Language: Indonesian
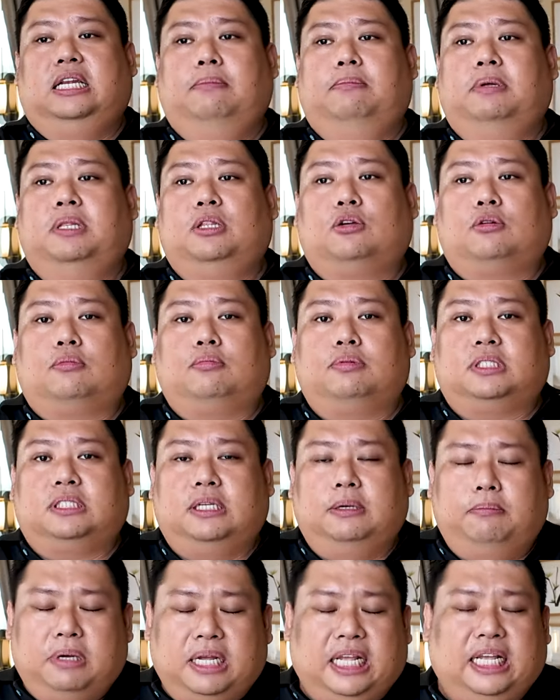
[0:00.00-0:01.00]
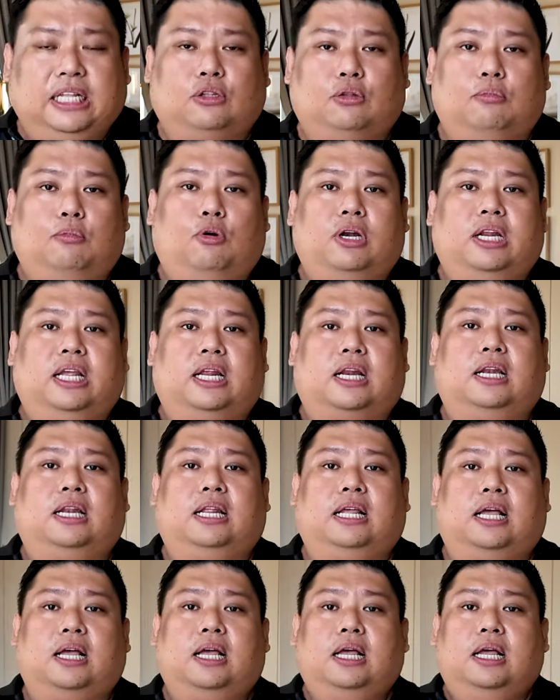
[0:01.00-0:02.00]
dibentuk sebegitu
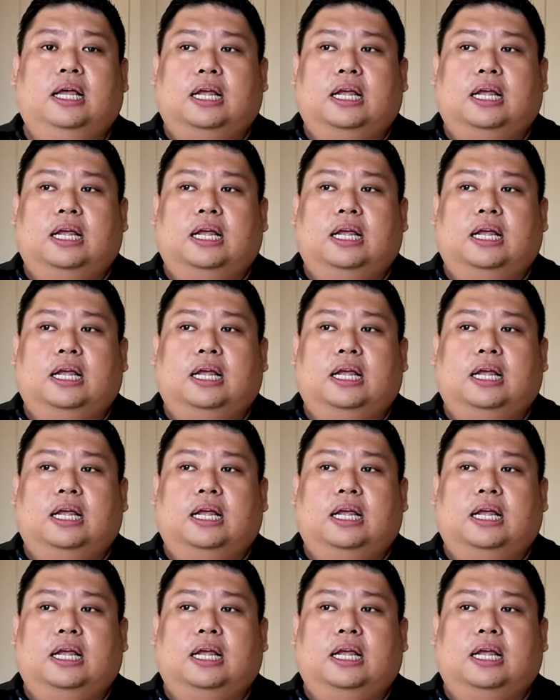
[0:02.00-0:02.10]
modernnya